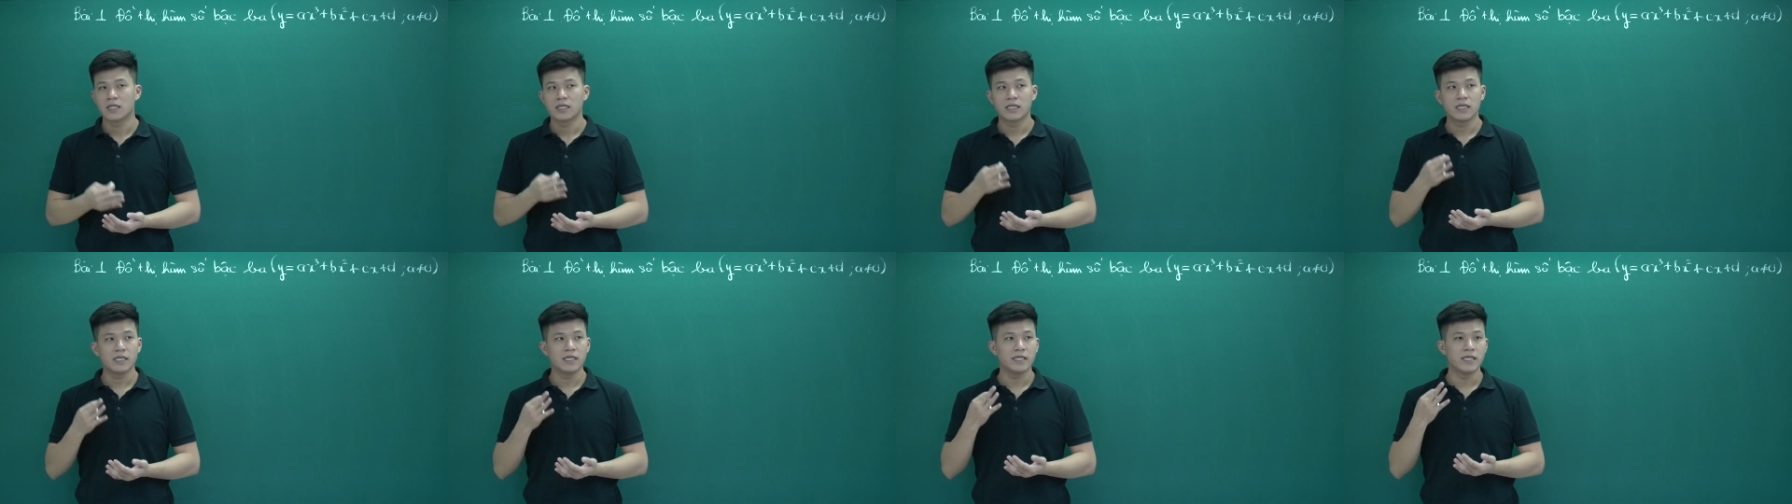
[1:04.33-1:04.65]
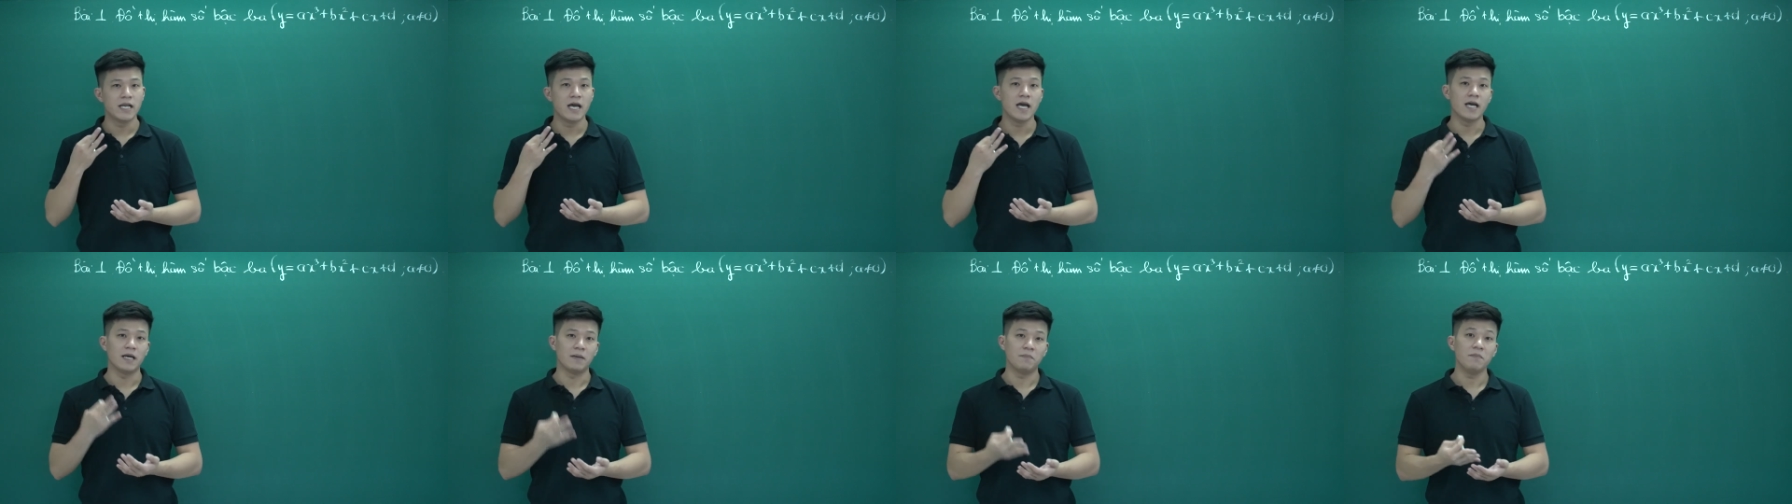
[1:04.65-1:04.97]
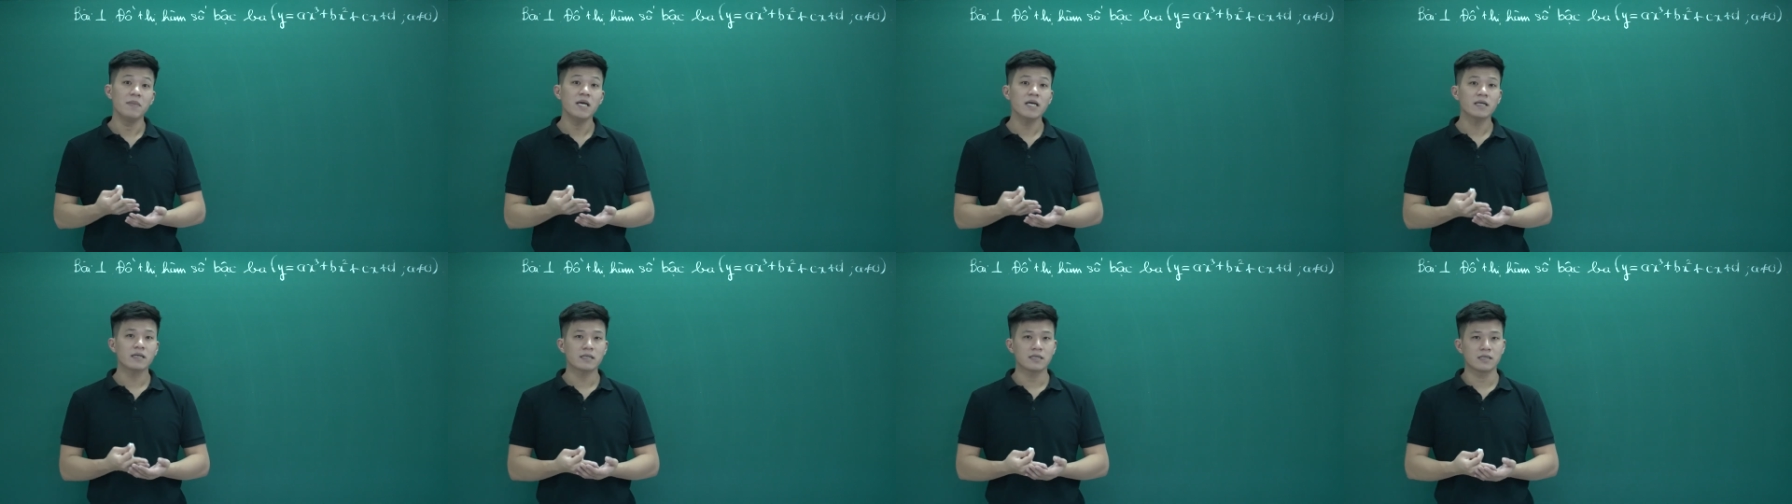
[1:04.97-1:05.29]
thì để
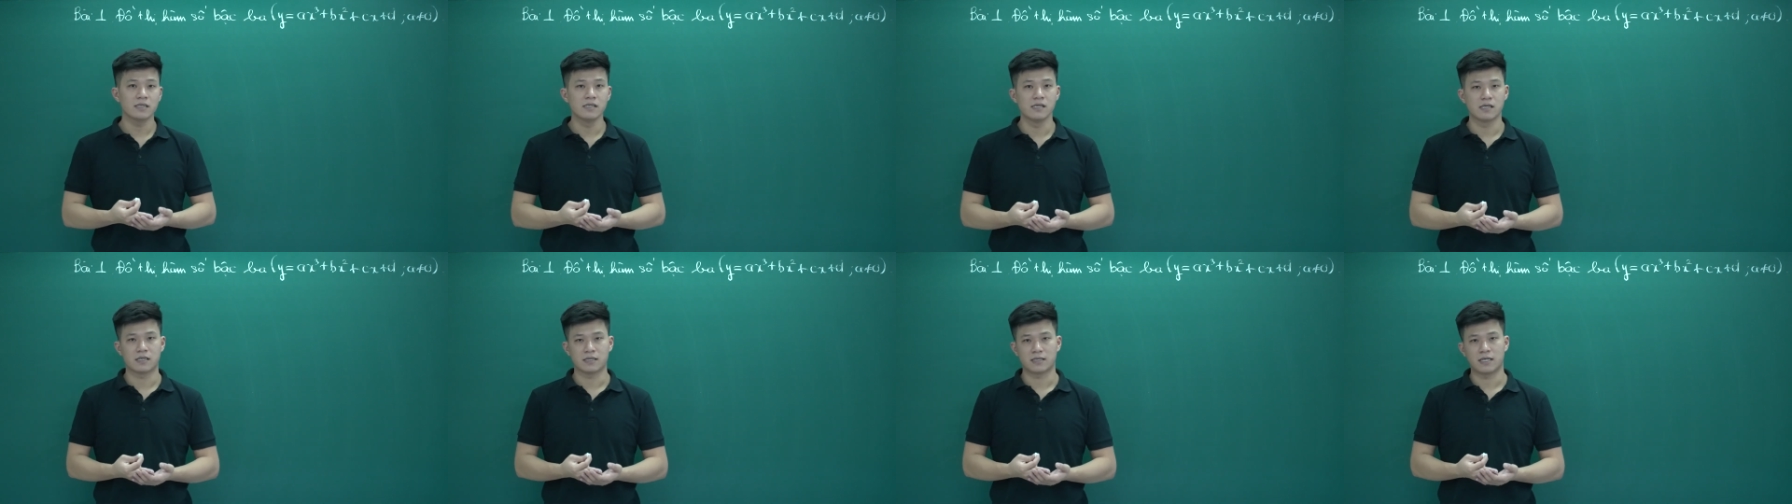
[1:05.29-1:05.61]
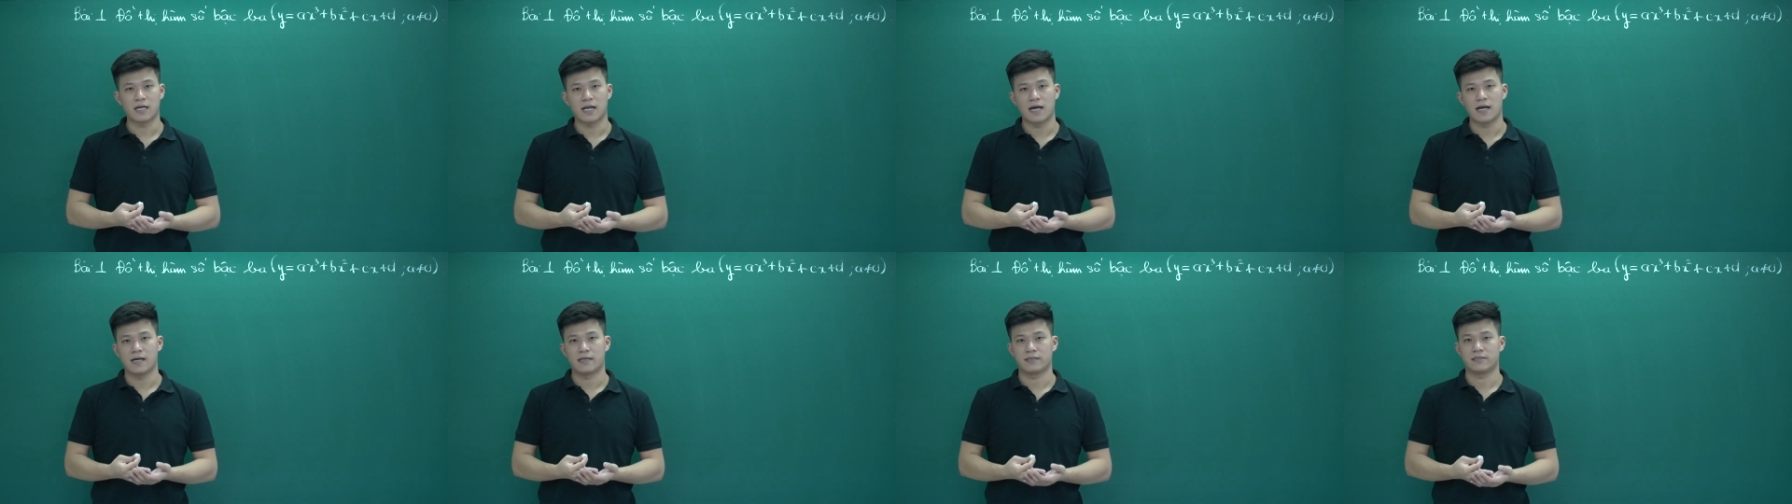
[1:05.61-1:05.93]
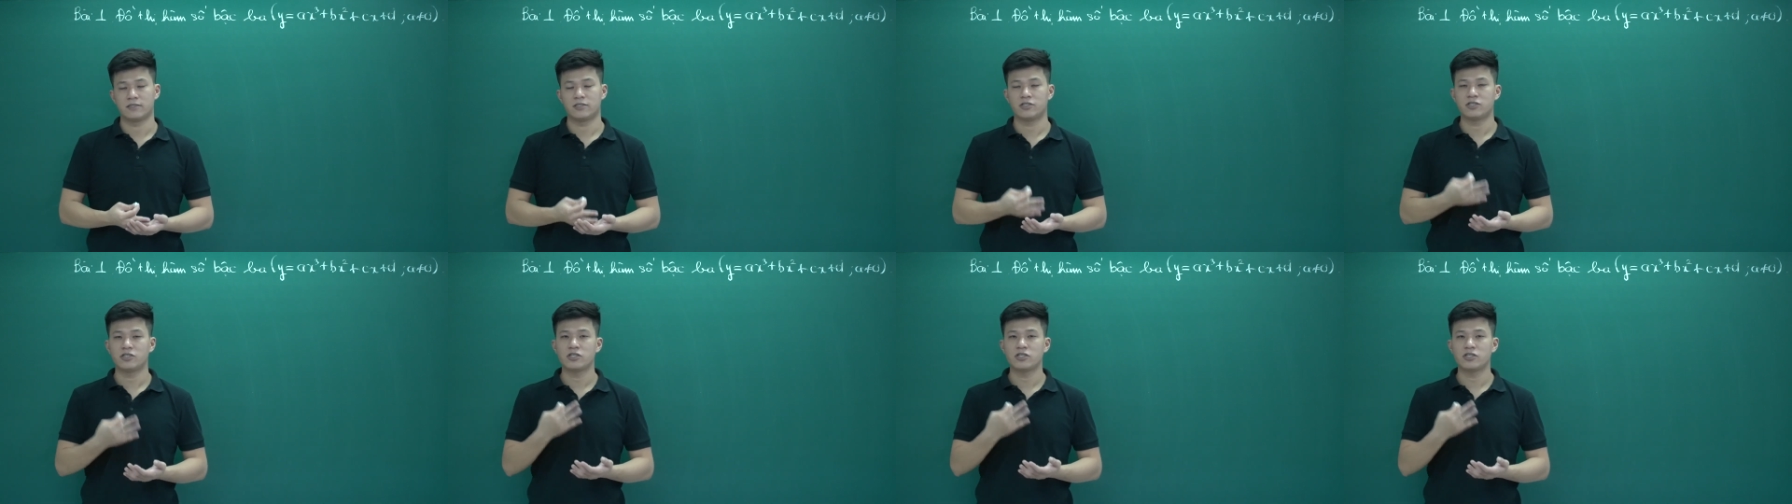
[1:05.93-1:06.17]
biết được là